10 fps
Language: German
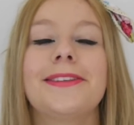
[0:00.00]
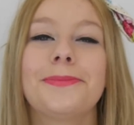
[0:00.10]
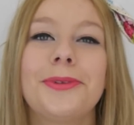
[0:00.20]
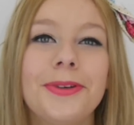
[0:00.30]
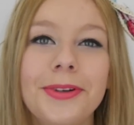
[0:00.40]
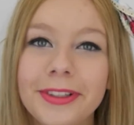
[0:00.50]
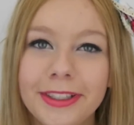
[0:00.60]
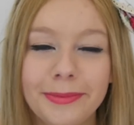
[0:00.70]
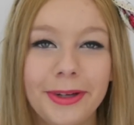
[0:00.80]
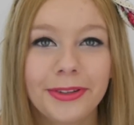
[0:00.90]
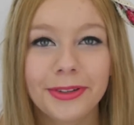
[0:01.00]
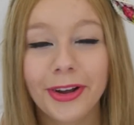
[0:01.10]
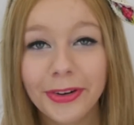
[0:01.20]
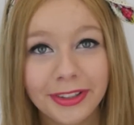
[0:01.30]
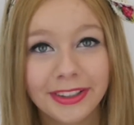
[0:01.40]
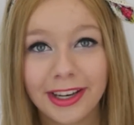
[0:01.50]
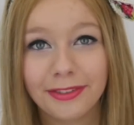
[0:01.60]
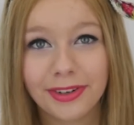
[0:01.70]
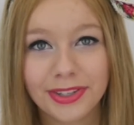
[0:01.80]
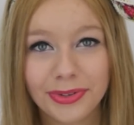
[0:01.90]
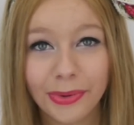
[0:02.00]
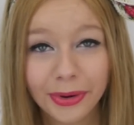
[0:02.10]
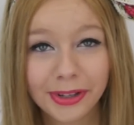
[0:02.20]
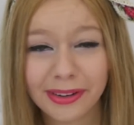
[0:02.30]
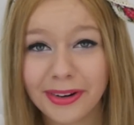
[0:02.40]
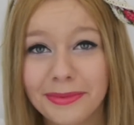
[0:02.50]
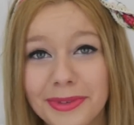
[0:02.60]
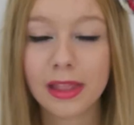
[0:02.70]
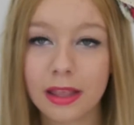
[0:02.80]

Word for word: dass mich irgendjemand oder irgendetwas holen kommt.